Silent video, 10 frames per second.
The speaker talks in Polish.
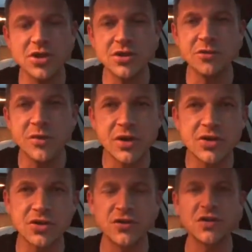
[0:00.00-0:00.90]
że
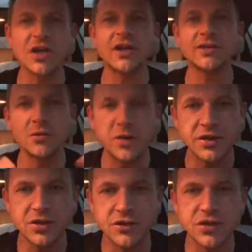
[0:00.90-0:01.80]
zrobiłeś to ćwiczenie,
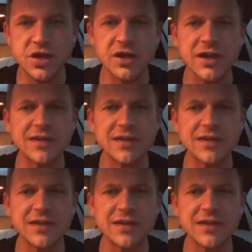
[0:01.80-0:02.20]
zrobiłaś to ćwiczenie.